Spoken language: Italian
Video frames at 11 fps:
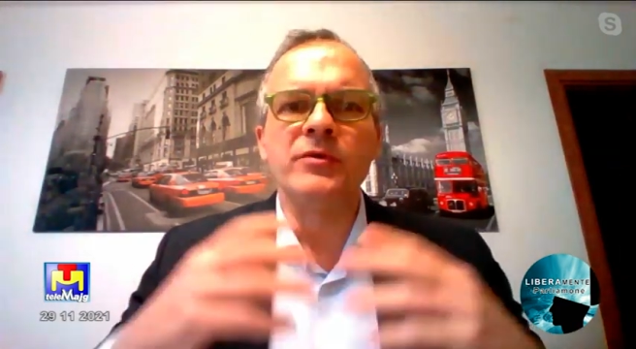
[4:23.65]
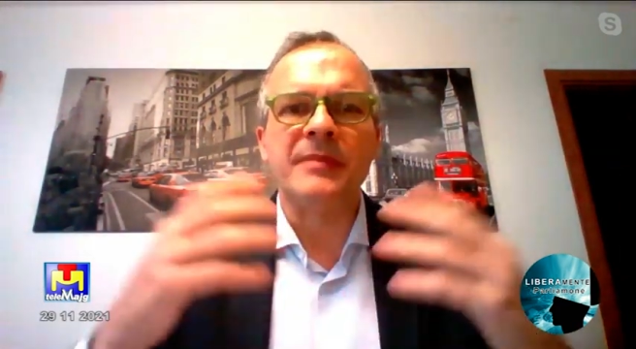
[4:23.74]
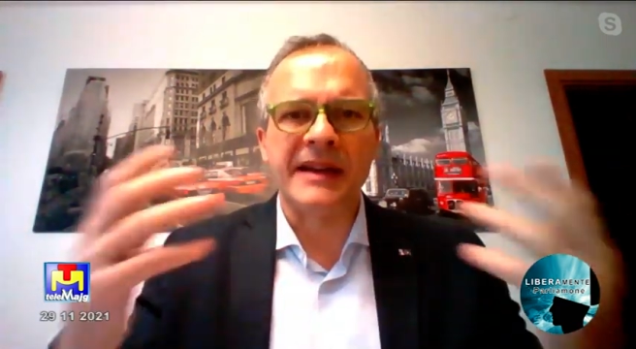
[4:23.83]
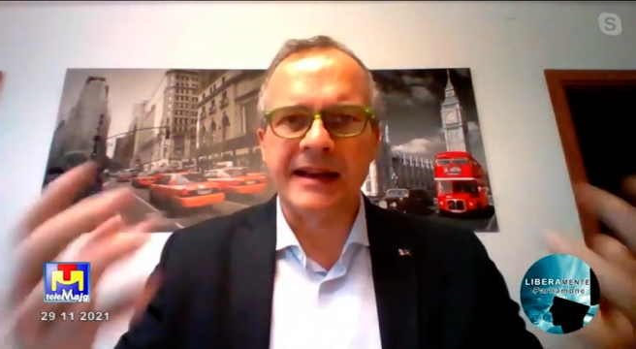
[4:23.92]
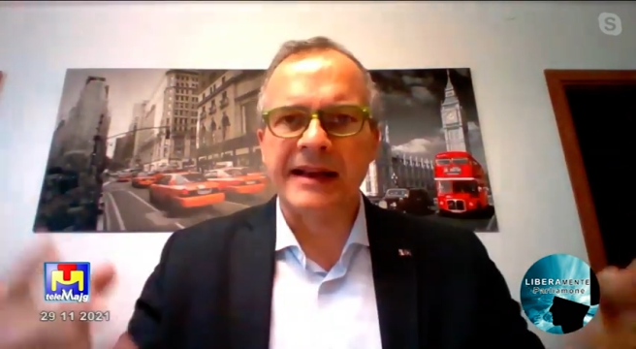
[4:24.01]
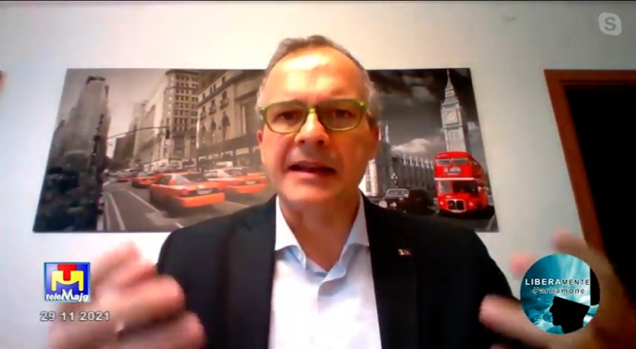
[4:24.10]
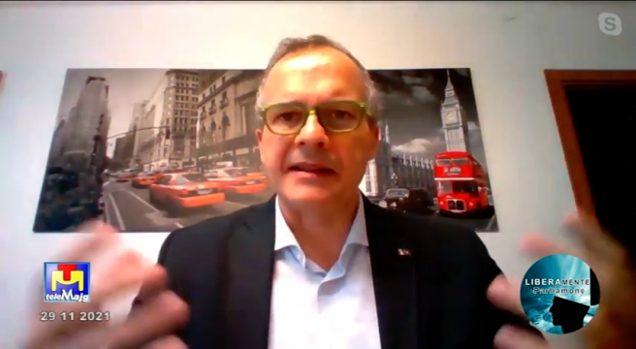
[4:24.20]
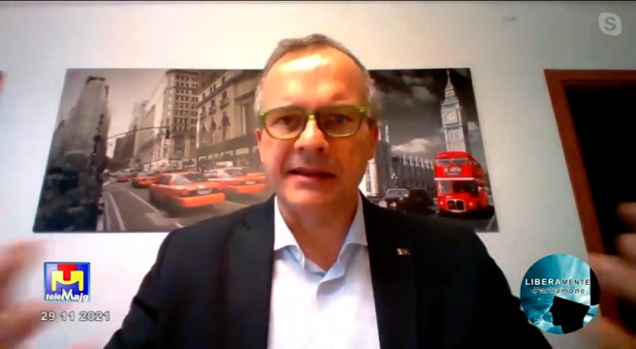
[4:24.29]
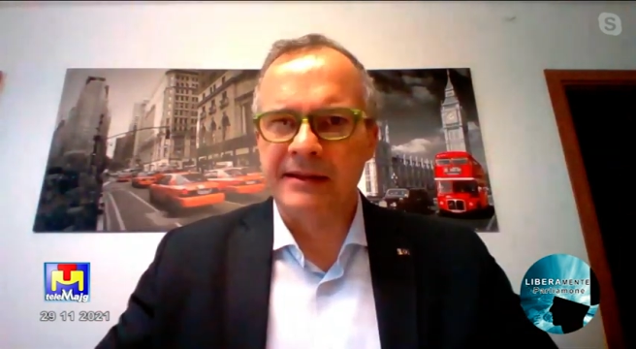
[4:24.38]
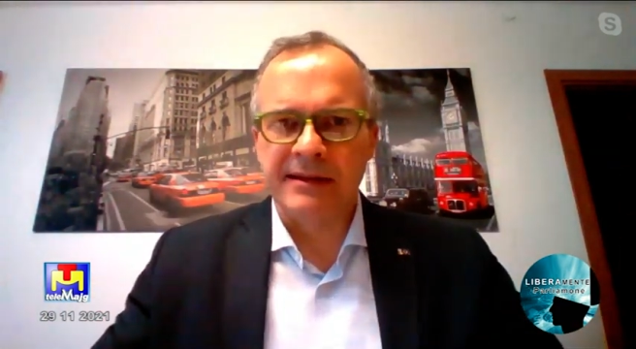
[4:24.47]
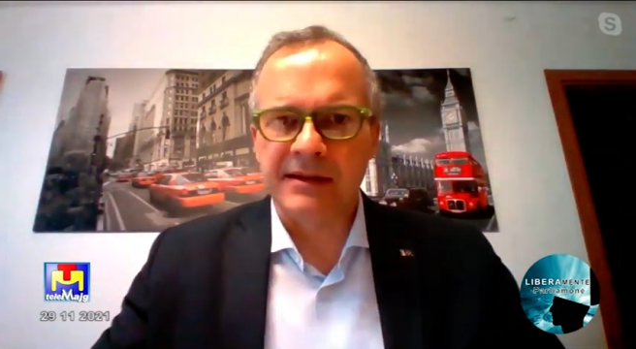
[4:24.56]
sui
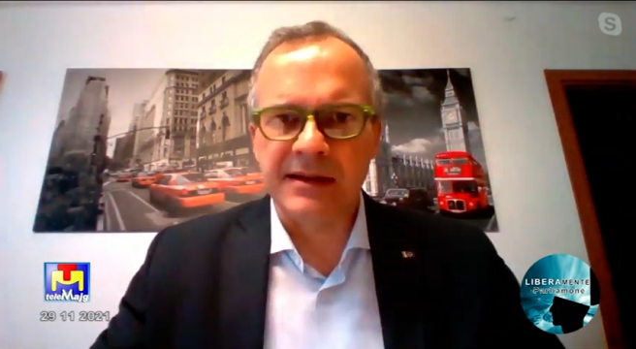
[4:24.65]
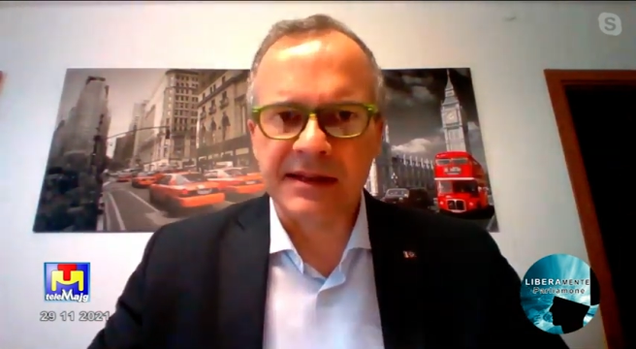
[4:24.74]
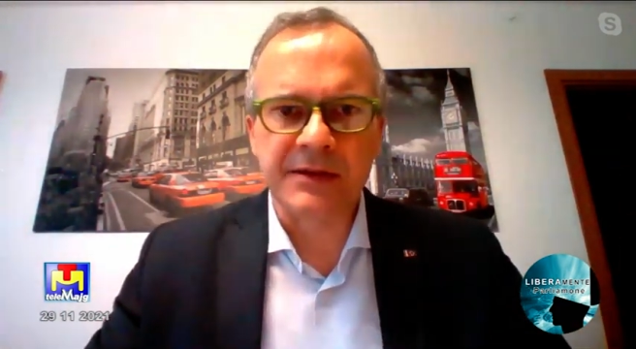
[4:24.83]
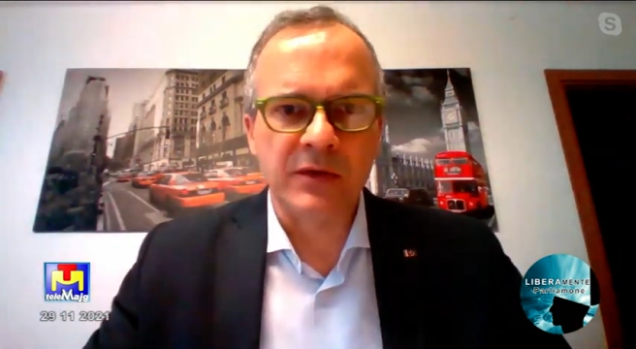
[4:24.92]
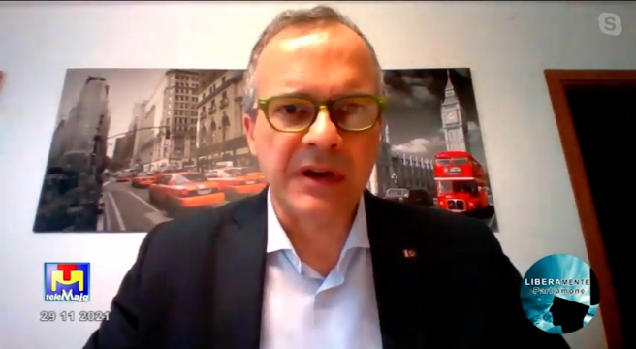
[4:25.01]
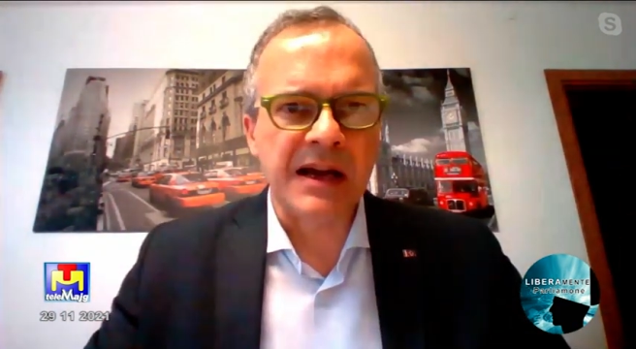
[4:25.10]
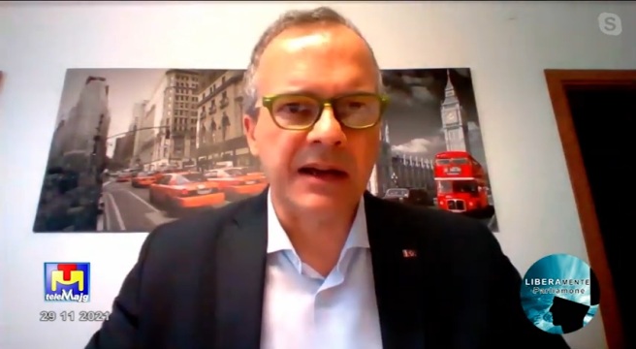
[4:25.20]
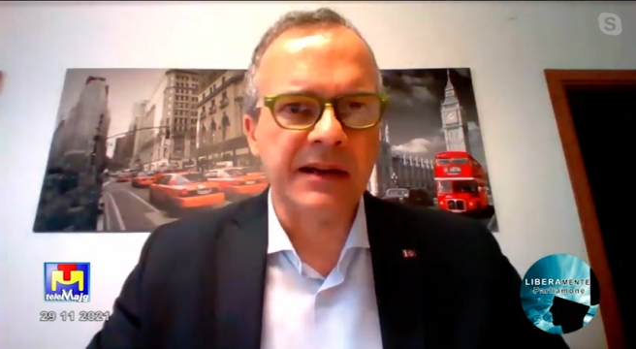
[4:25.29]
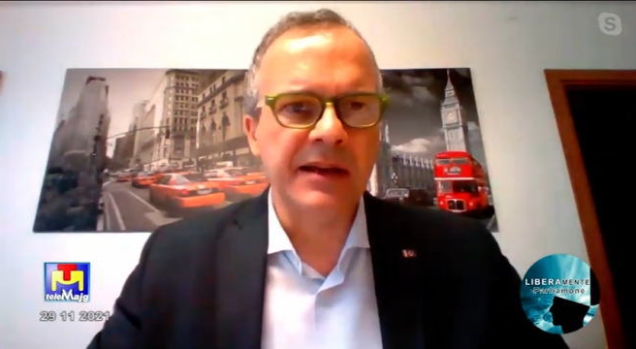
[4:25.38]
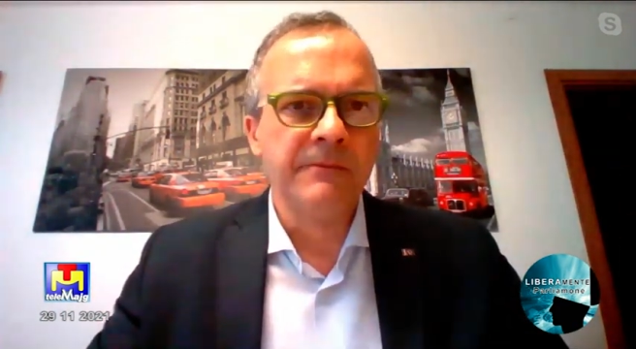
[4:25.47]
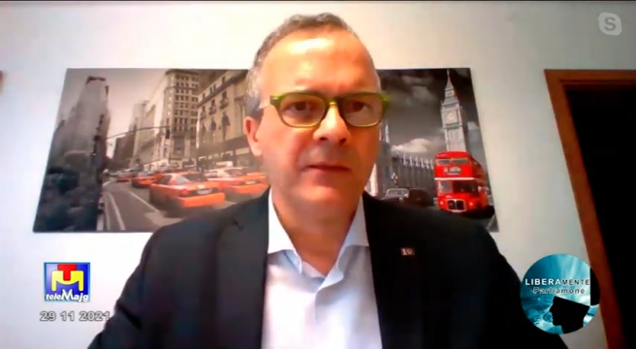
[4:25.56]
mercati
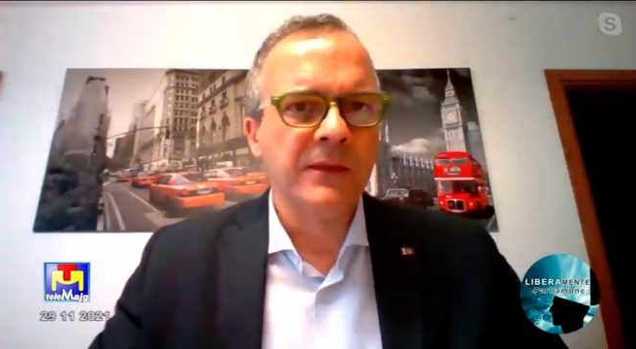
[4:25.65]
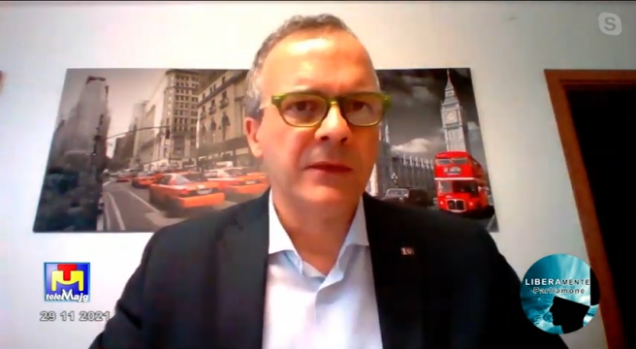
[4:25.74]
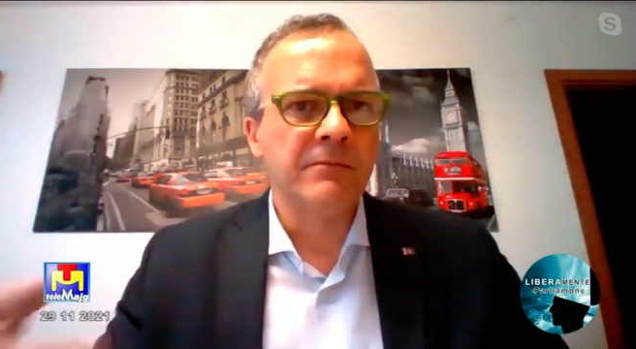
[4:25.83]
internazionali.